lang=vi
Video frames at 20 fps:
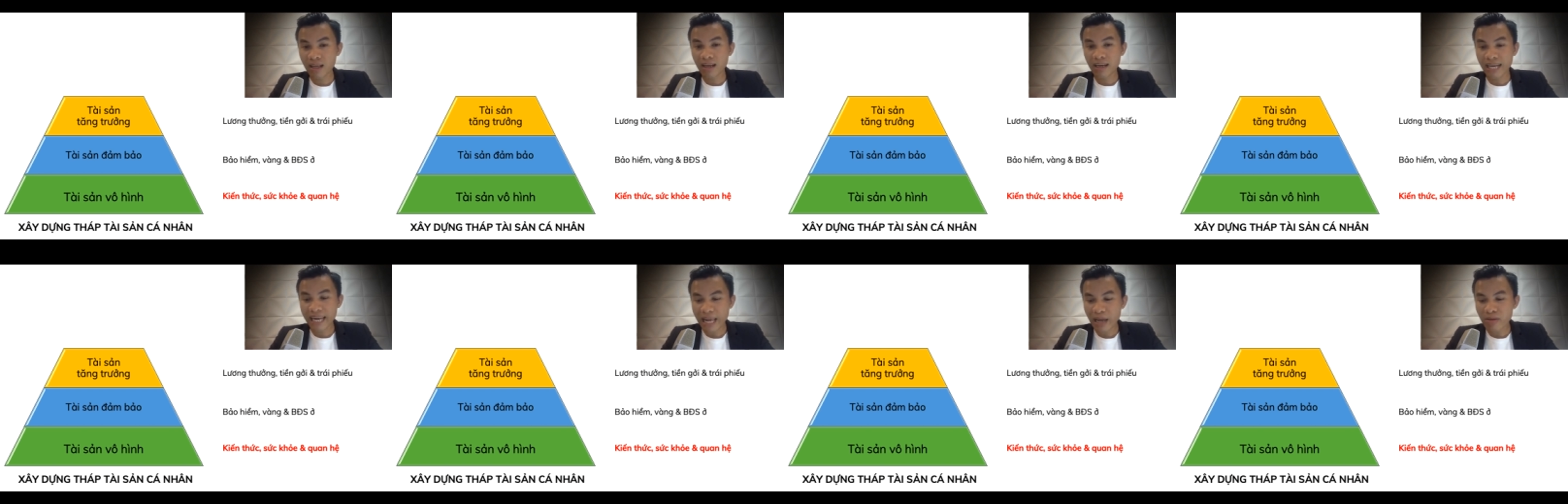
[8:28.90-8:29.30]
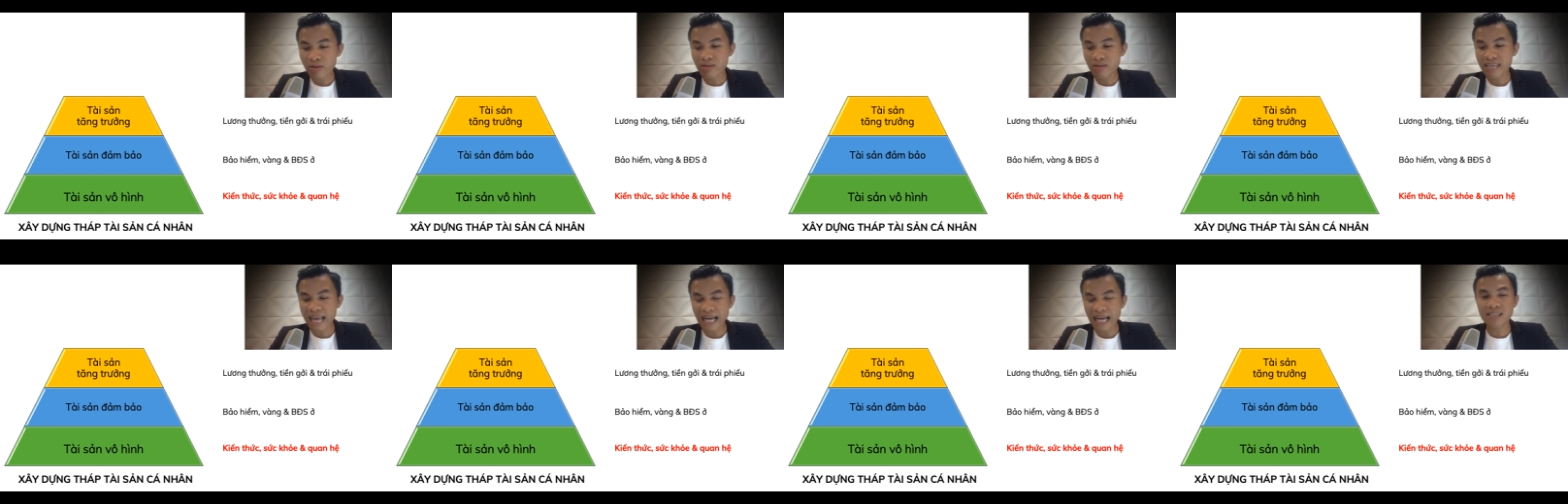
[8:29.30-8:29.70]
nếu
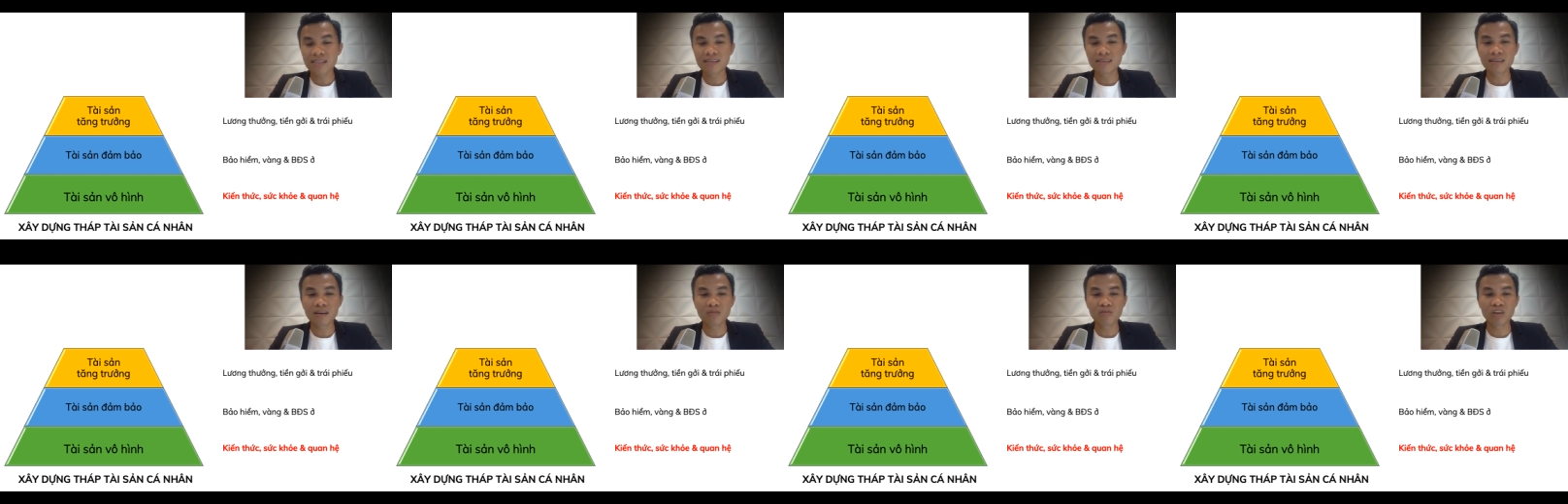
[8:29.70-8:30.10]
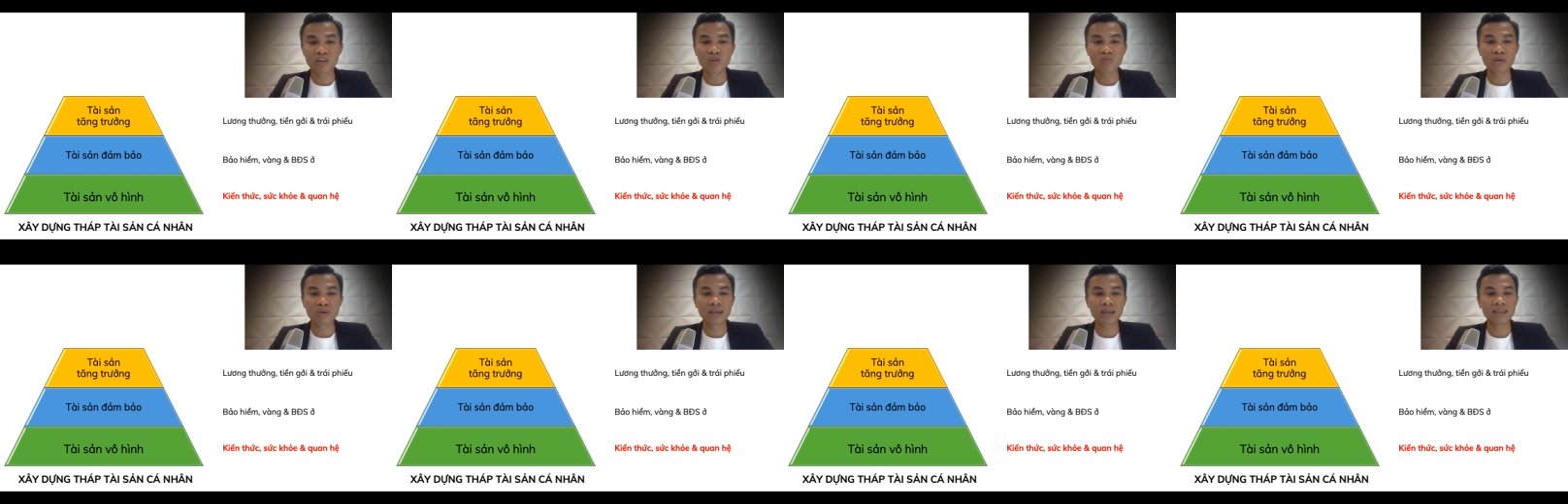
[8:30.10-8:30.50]
như giả sử công việc
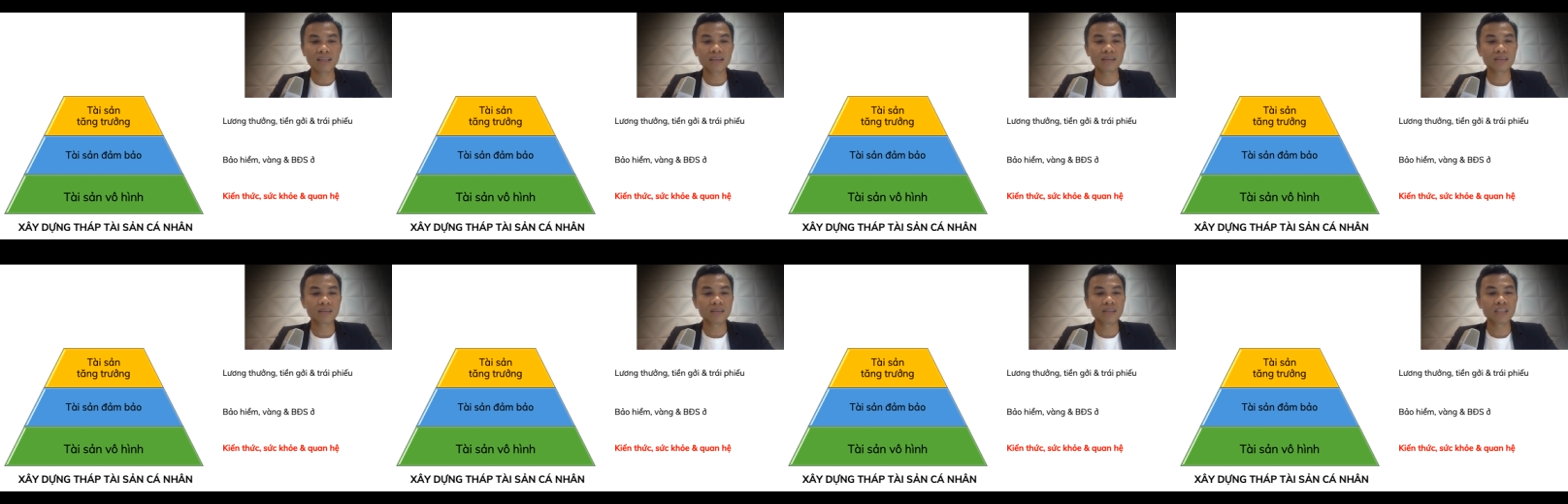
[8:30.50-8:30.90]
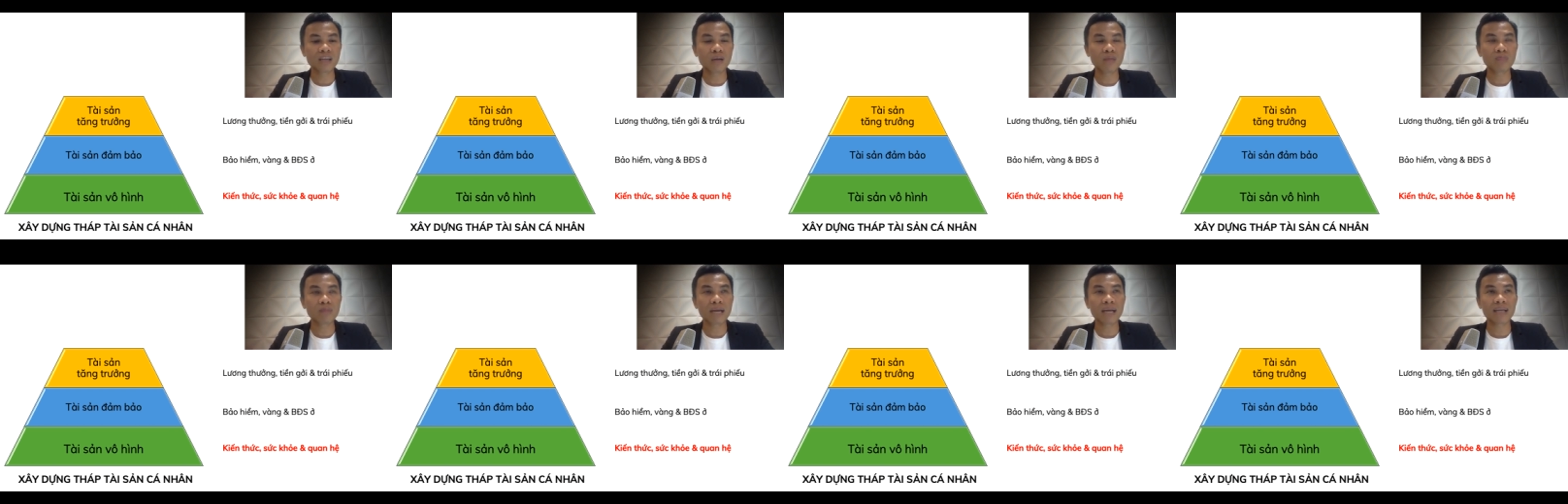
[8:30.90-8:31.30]
của mình đã tăng trưởng
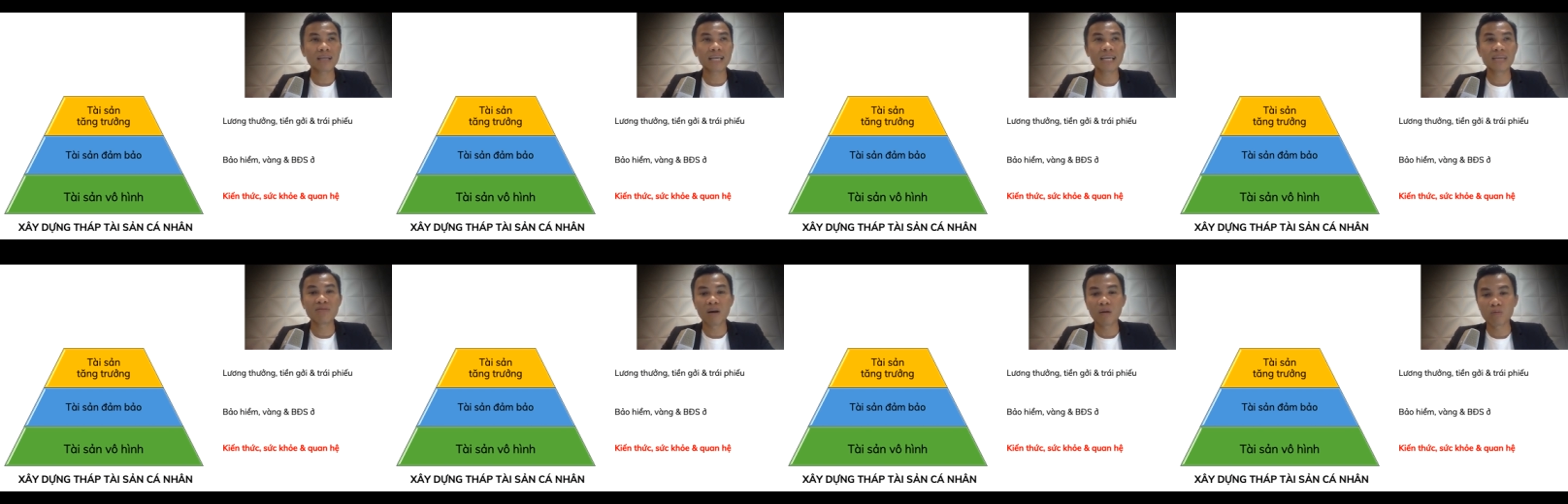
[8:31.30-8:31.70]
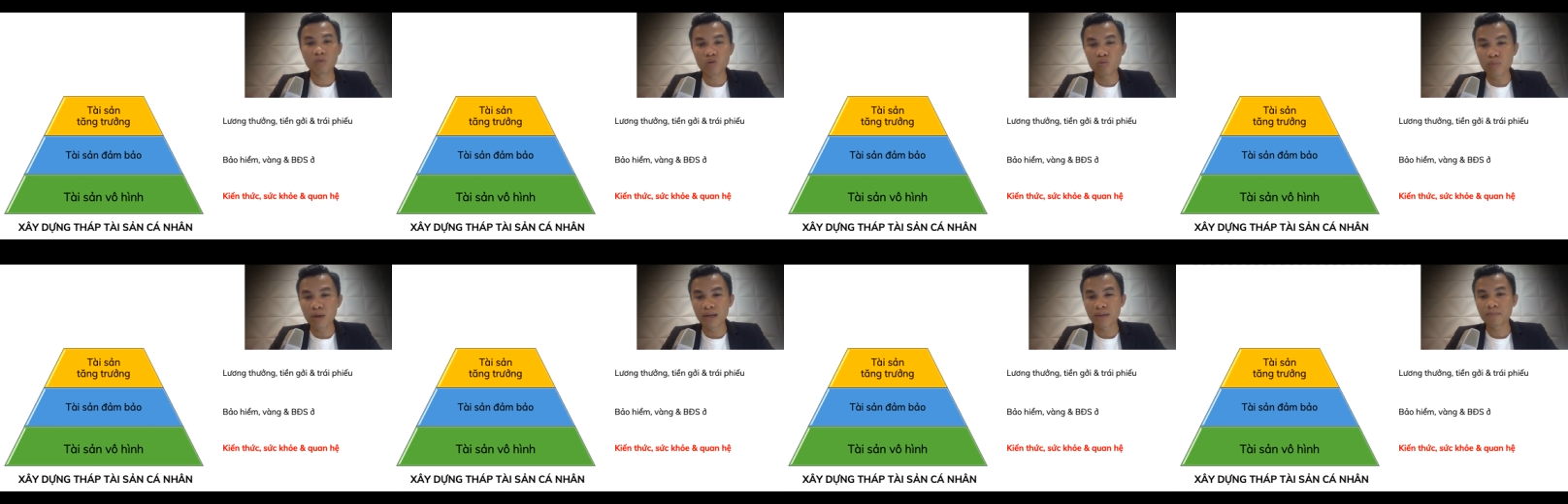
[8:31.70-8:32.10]
không đạt kỳ vọng
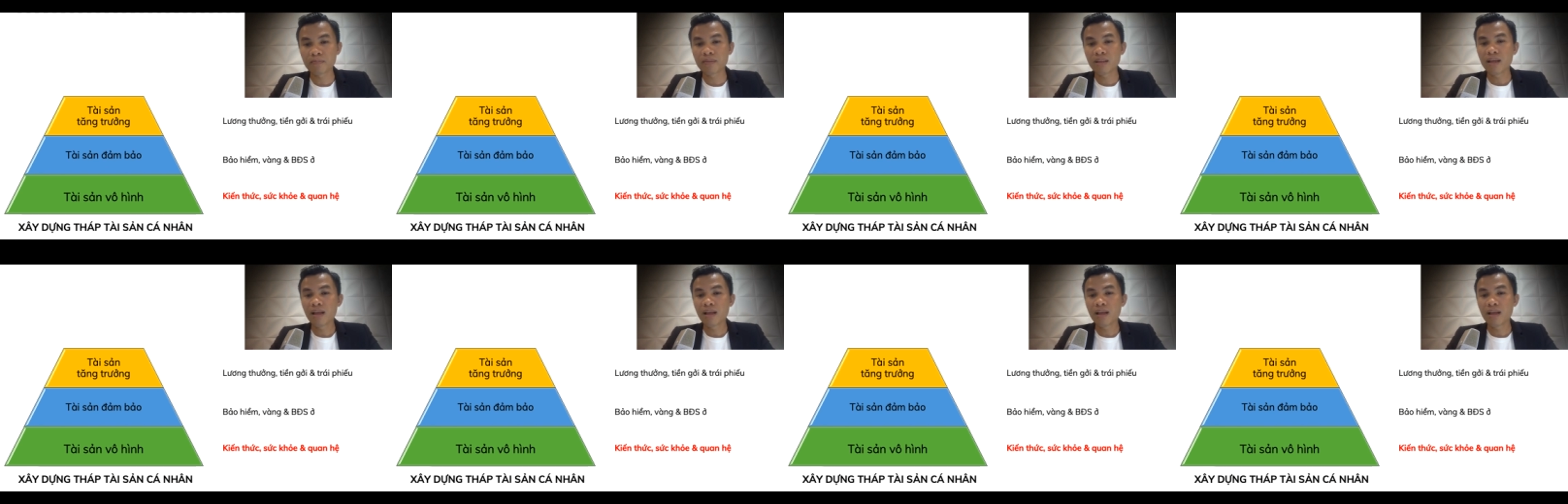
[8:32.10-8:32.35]
của mình